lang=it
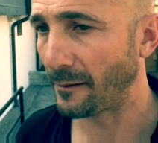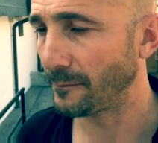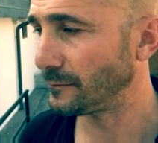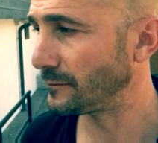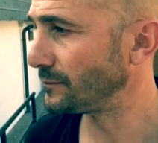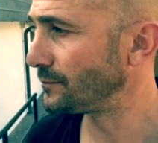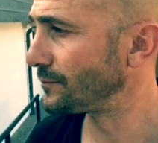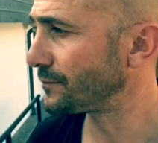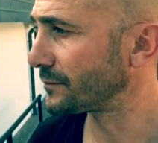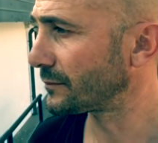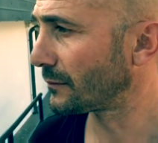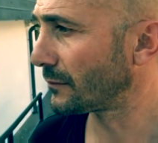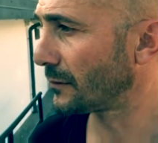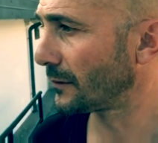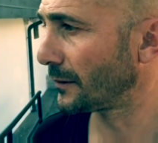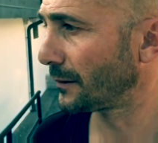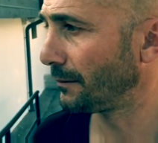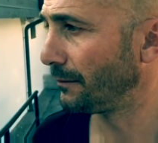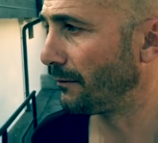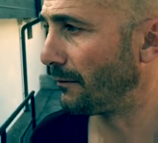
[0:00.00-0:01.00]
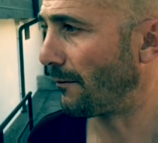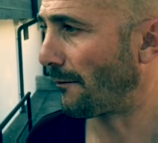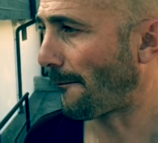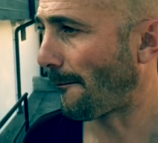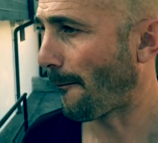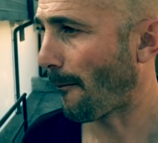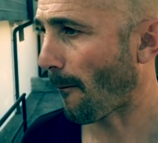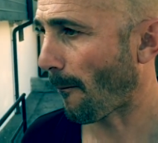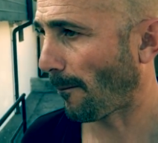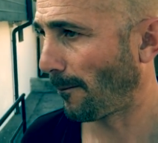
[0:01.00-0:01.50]
dal risultato che conta fino a
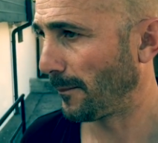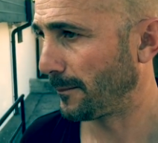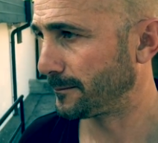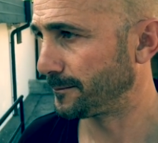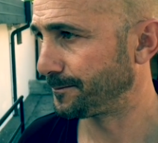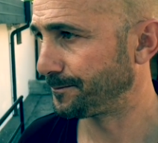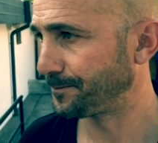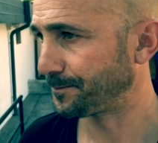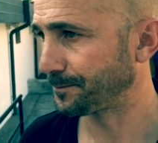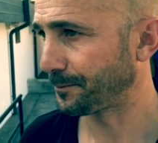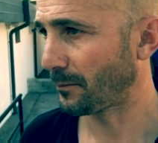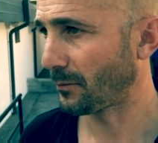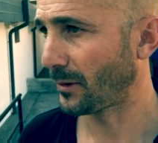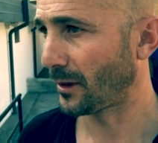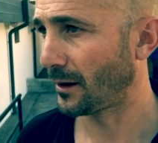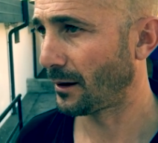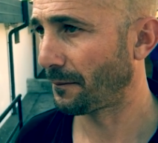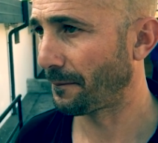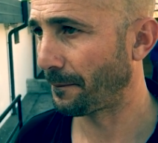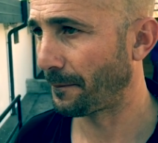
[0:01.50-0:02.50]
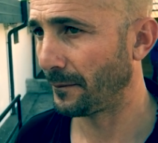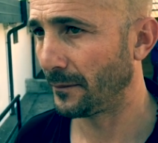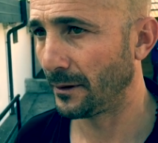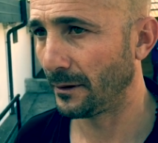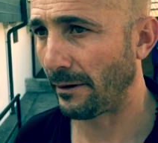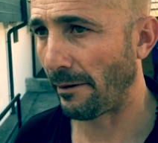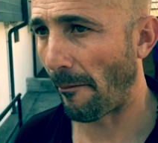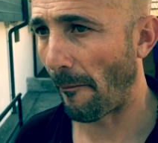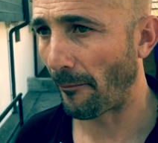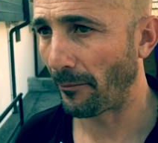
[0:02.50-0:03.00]
un certo punto naturalmente in queste
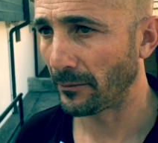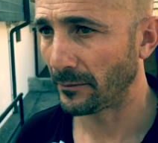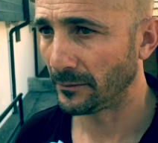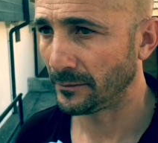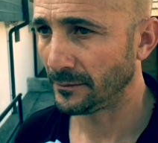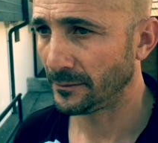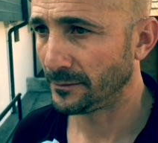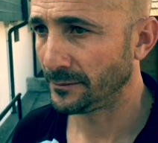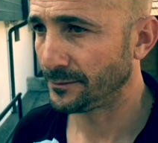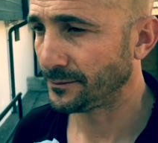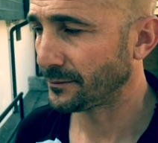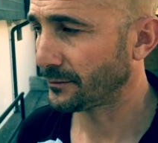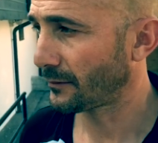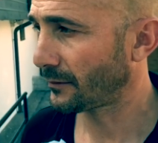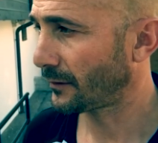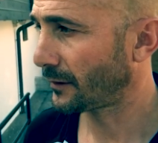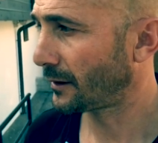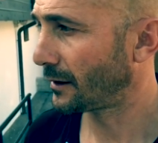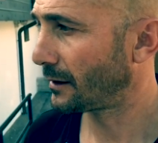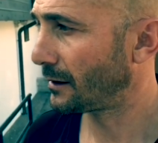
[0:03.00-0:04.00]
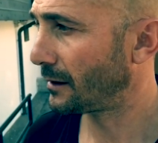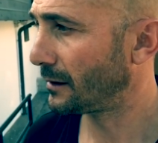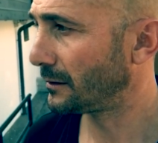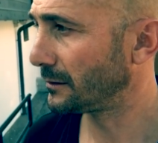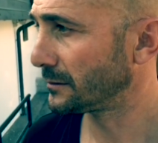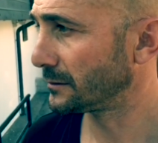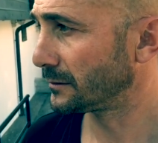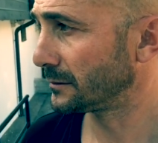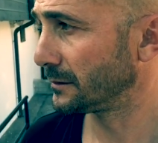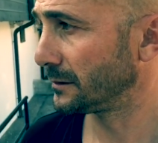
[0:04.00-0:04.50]
partite, sei contento
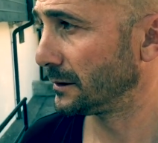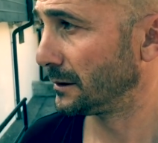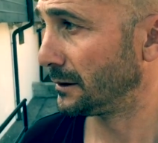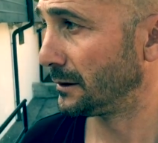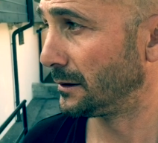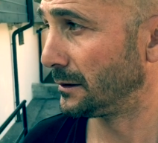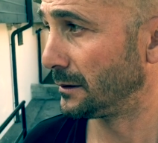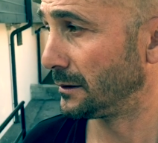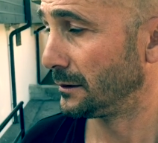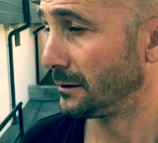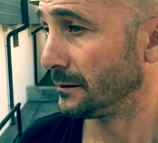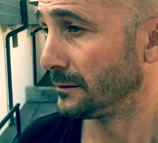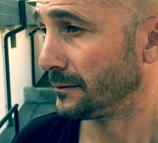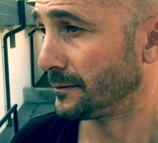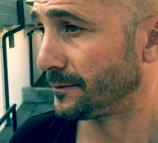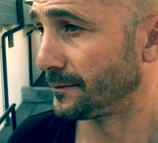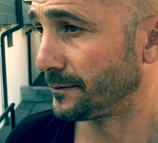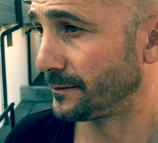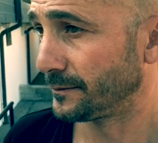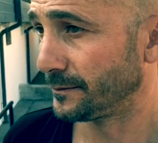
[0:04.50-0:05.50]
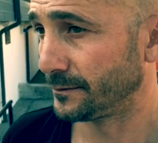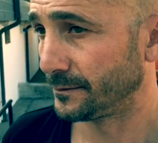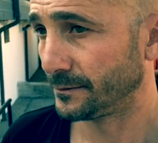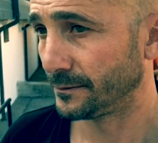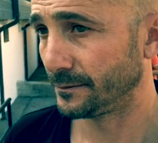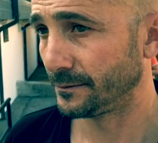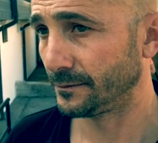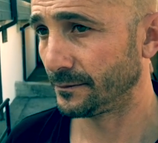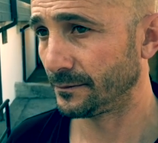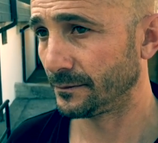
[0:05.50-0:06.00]
comunque di come si è mossa la
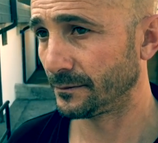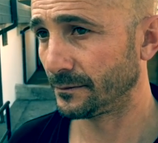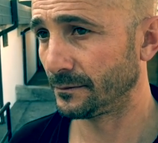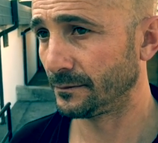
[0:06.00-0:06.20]
squadra?